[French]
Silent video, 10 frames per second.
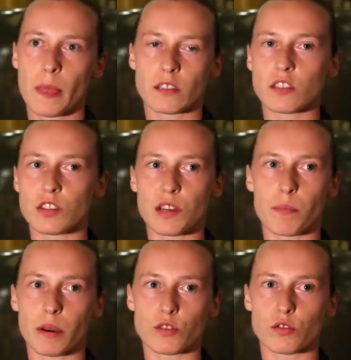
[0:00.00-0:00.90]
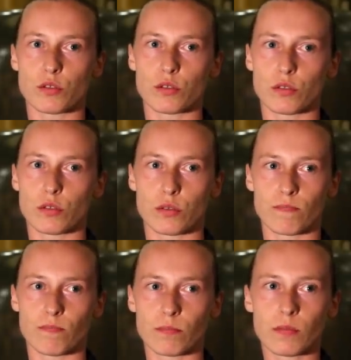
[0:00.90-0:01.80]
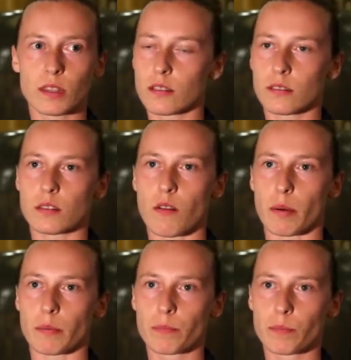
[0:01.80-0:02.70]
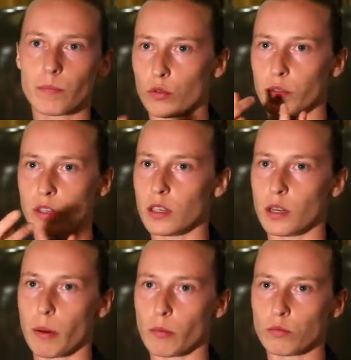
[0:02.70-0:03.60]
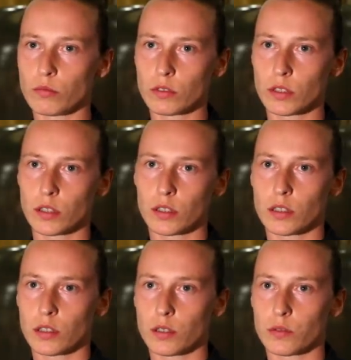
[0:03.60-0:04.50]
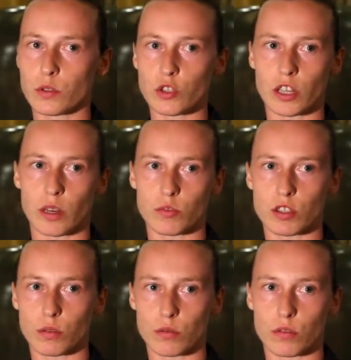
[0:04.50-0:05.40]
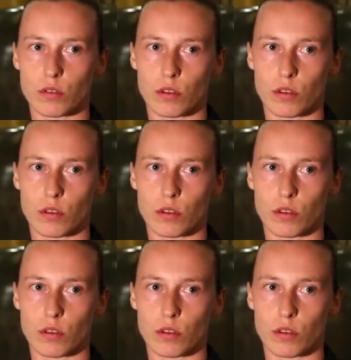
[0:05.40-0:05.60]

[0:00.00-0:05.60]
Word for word: Si je l'ai pas, je, ça va pas. Le feeling, il est pas bon. Il faut que j'ai un petit truc